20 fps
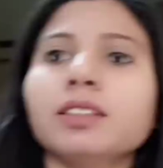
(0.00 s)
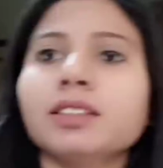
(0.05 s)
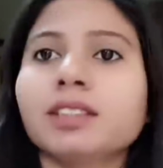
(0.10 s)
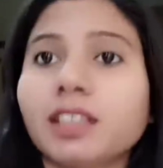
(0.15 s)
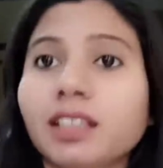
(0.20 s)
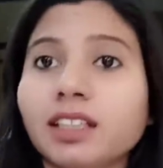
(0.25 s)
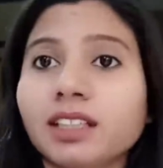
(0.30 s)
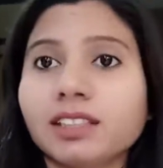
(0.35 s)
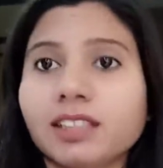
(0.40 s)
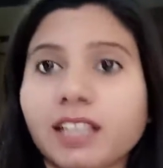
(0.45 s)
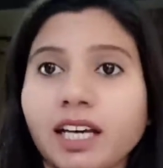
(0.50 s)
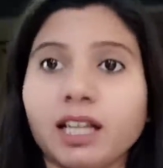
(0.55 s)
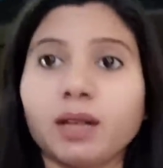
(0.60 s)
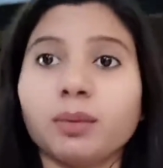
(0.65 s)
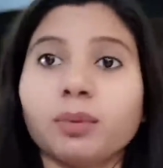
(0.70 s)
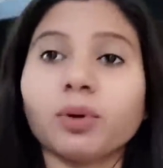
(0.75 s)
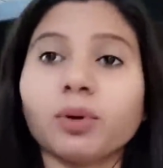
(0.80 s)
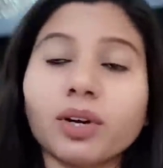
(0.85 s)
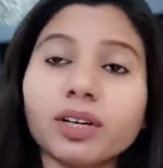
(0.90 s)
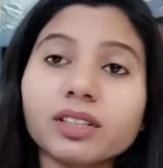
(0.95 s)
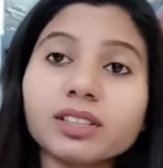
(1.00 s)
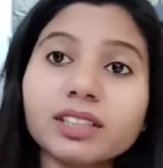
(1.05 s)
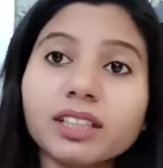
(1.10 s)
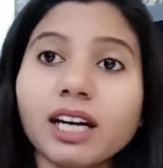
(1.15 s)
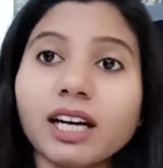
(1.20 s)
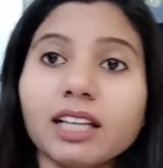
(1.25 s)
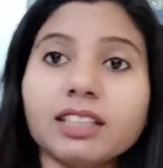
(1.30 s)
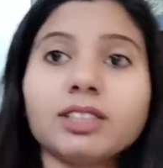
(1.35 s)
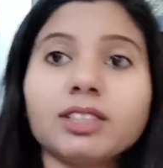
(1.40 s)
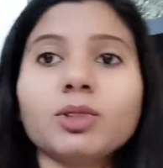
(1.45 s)
चलिए सारे प्रोडक्ट्स
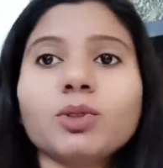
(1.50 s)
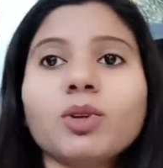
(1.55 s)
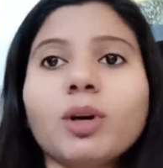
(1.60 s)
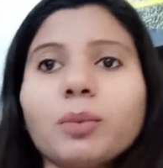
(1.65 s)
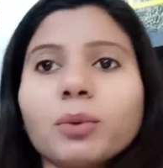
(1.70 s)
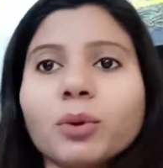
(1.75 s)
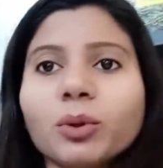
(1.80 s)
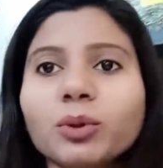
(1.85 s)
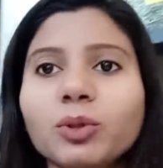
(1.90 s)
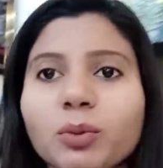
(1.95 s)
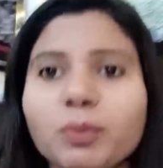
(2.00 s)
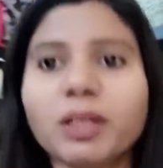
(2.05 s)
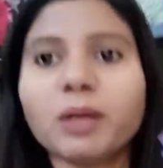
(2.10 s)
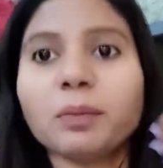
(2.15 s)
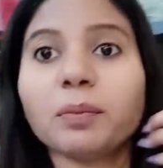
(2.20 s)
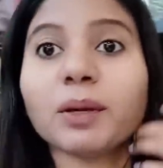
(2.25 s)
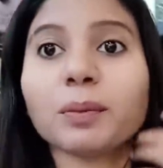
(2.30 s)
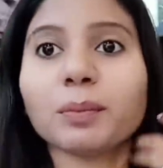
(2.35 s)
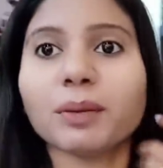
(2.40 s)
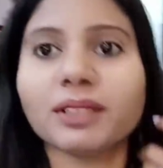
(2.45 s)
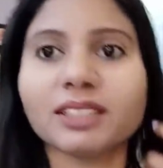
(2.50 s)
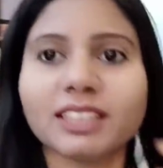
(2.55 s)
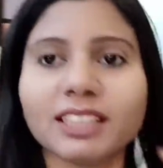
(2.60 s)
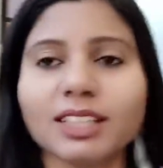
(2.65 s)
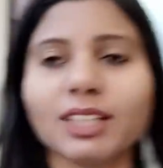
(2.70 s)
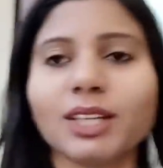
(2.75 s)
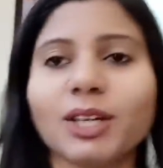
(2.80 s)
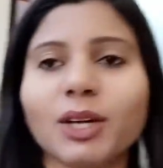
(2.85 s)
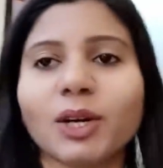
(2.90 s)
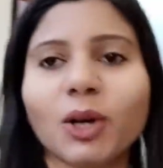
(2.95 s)
दिखा देती हूँ आपको जो मैंने पर्पल से
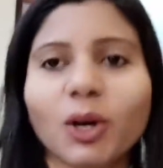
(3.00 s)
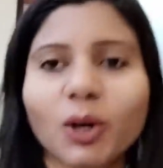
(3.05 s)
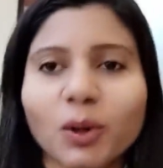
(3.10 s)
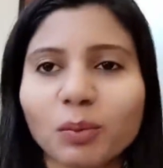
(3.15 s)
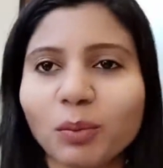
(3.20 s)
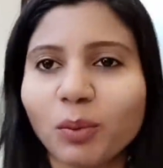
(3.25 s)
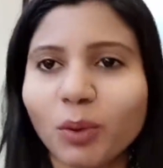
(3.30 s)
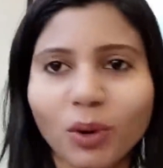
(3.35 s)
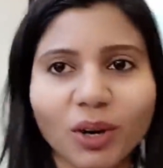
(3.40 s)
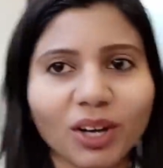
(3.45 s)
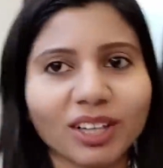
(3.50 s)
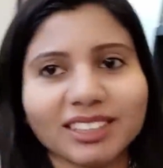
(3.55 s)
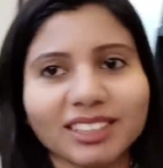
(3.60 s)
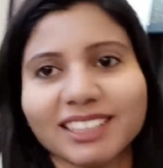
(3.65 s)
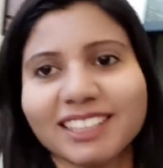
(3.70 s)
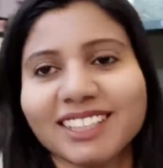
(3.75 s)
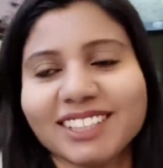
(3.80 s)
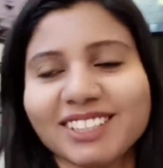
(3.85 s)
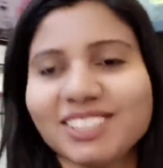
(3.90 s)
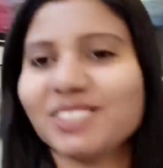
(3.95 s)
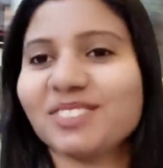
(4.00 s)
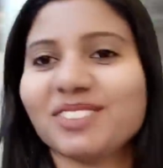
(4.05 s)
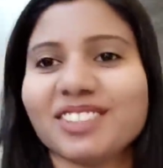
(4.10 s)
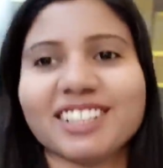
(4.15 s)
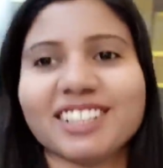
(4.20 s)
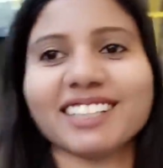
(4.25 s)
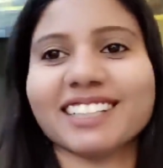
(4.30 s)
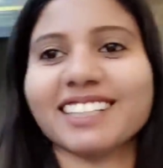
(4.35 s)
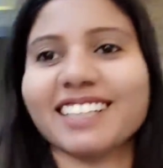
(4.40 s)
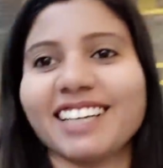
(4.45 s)
लिए और बहुत ज़्यादा अच्छे
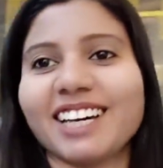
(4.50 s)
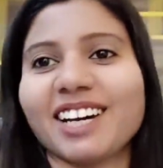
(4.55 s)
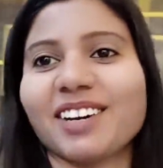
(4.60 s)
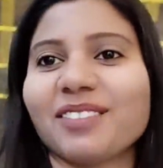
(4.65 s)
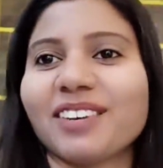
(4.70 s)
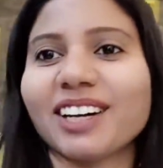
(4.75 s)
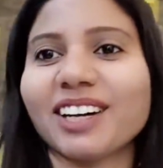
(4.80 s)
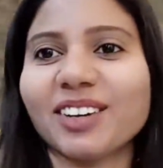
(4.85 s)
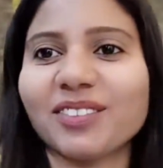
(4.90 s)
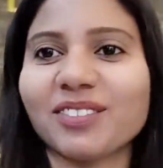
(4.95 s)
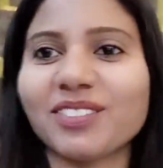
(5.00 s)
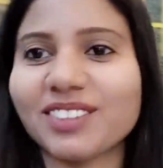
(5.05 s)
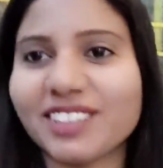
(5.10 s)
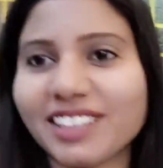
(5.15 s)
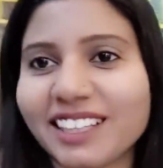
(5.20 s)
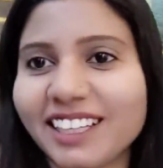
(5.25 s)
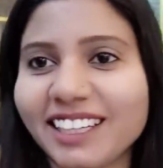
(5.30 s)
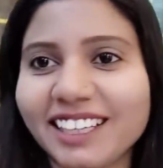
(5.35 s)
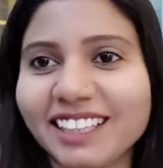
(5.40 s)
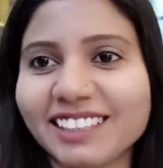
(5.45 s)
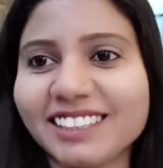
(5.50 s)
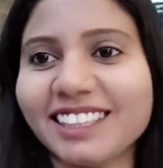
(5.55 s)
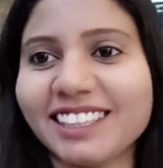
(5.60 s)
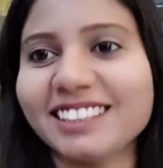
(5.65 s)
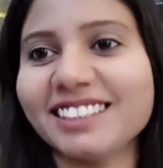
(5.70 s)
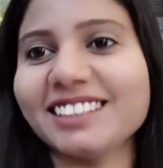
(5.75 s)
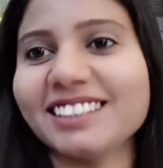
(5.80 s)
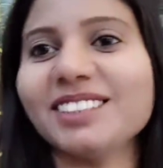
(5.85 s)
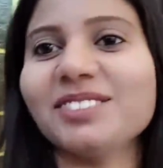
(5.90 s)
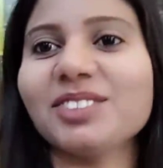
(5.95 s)
प्रोडक्ट है यार मैं कब से लेना
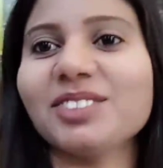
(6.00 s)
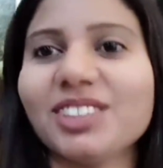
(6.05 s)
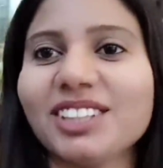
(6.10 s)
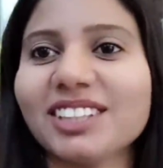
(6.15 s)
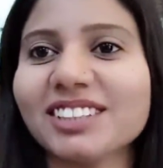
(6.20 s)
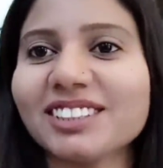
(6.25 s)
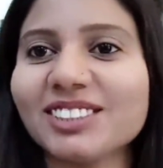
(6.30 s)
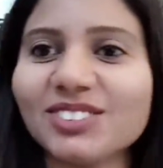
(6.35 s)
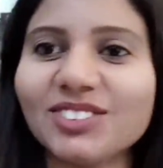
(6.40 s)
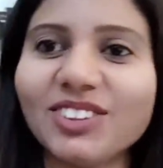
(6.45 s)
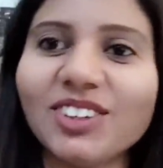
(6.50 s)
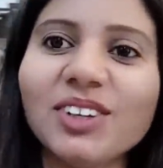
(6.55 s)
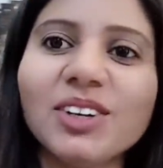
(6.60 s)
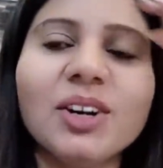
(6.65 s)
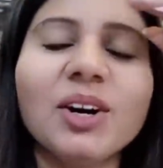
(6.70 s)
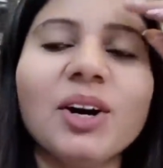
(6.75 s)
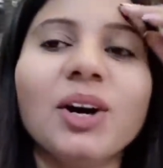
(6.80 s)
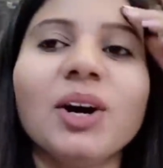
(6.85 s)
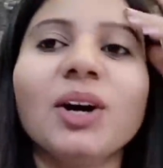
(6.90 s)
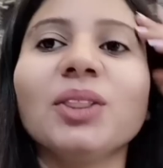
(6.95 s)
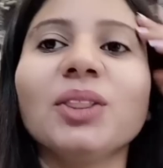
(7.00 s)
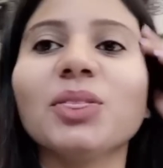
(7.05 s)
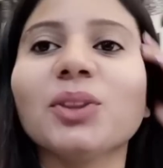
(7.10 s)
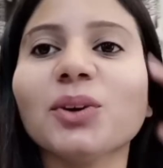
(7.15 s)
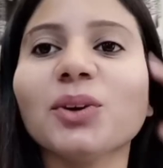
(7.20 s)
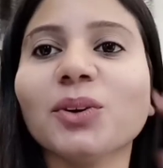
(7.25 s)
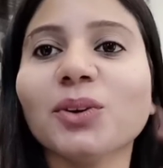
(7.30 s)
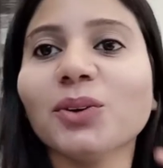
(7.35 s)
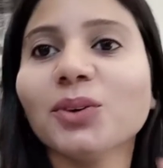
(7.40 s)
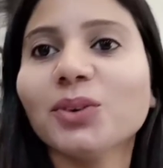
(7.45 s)
चाहती थी प्रोडक्ट्स वो तो
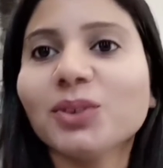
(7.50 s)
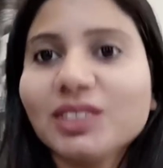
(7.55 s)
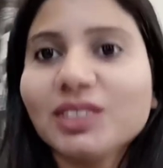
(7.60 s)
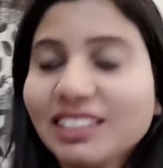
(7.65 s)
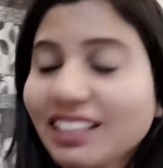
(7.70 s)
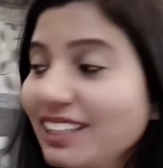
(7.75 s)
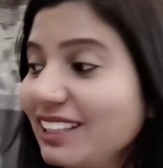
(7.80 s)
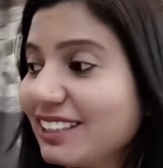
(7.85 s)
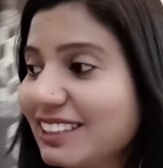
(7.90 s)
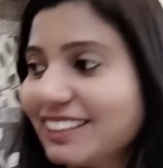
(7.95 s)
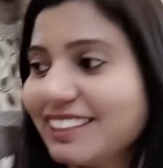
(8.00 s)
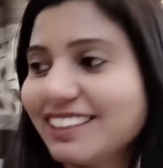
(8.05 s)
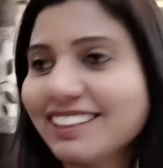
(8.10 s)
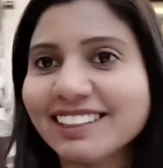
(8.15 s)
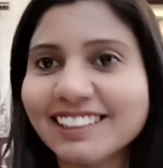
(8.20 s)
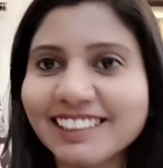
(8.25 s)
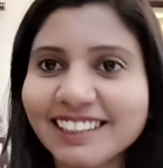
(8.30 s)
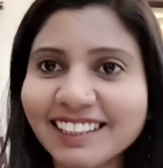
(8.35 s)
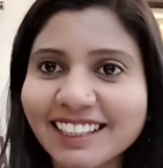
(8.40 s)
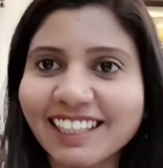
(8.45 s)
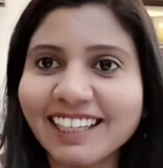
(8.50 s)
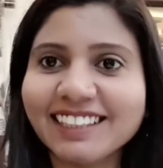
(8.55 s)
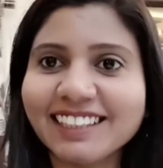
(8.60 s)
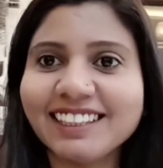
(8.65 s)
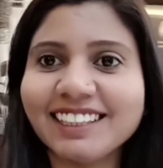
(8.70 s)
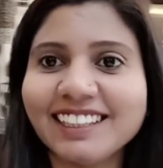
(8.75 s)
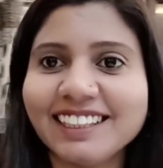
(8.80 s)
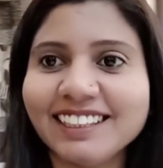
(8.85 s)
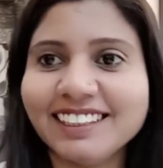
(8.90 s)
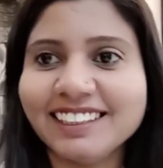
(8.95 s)
चलिए जल्दी से देख
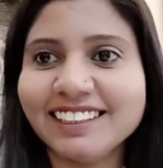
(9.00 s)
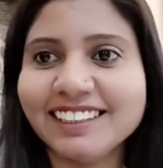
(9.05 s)
लेते हैं